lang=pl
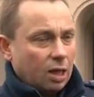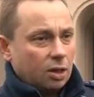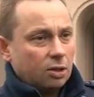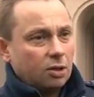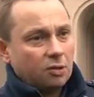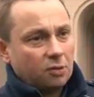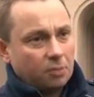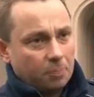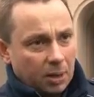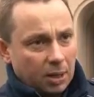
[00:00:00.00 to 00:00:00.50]

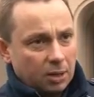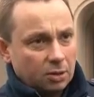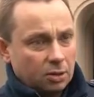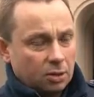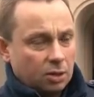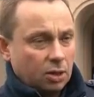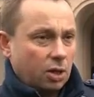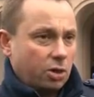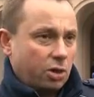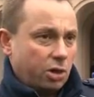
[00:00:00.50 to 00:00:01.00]

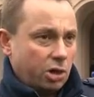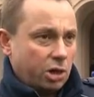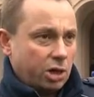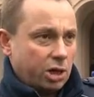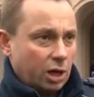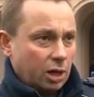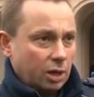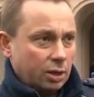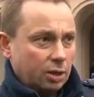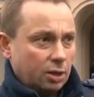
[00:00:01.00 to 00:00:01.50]
niezbędne
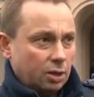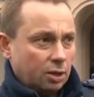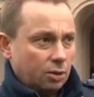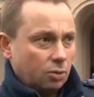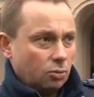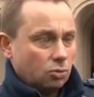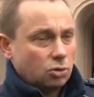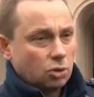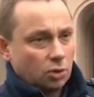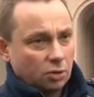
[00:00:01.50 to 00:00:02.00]

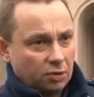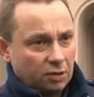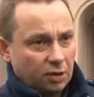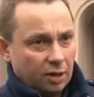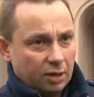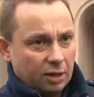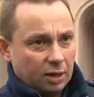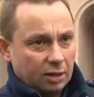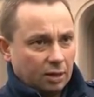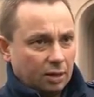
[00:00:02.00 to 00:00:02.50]
dzisiaj
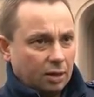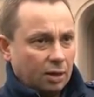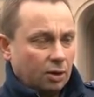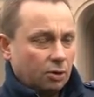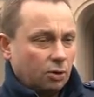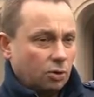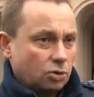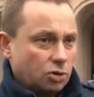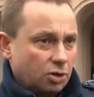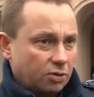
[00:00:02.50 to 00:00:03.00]
urządzenia, takie
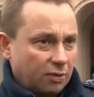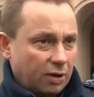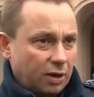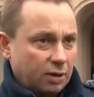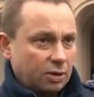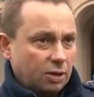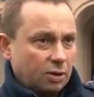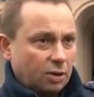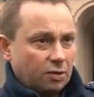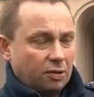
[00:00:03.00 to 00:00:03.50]
jak
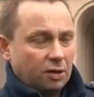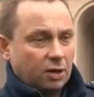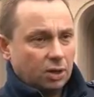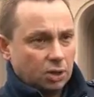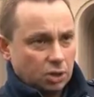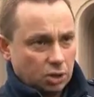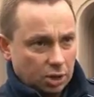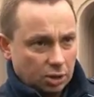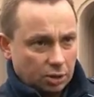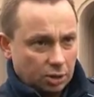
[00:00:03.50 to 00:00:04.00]
ogrzewanie
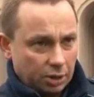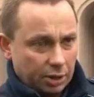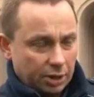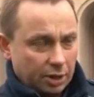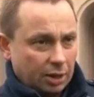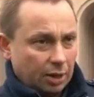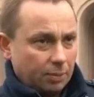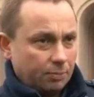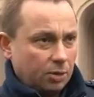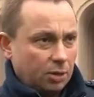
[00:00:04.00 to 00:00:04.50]
niezależne
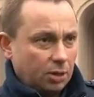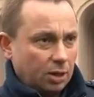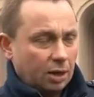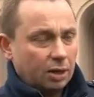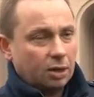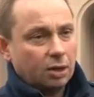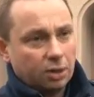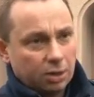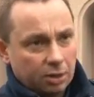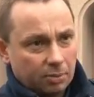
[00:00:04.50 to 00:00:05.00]
tylnej kabiny,
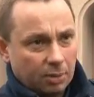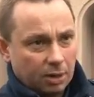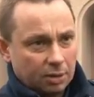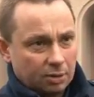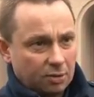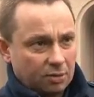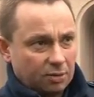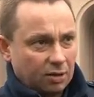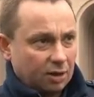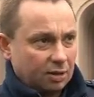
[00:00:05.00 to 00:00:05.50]
jak
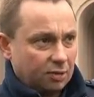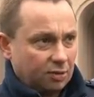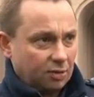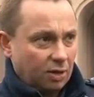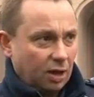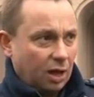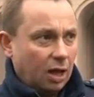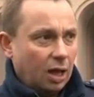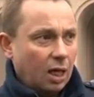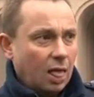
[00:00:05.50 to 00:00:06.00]

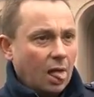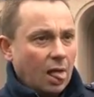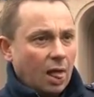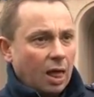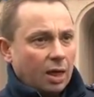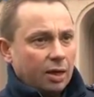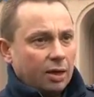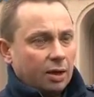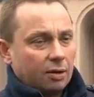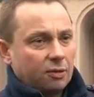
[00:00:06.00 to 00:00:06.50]
klimatyzacja,
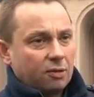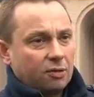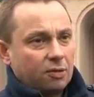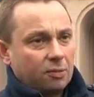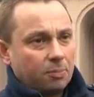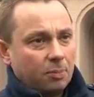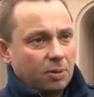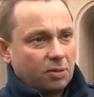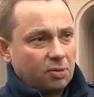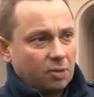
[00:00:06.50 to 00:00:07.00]
jak
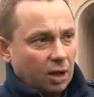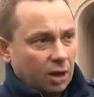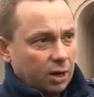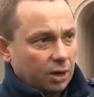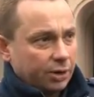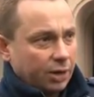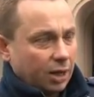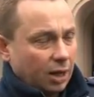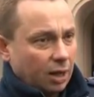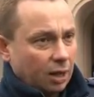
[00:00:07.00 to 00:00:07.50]

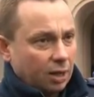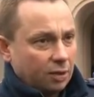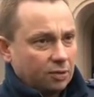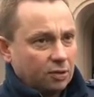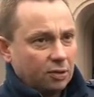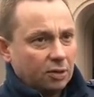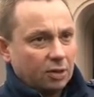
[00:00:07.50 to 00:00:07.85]
specjalna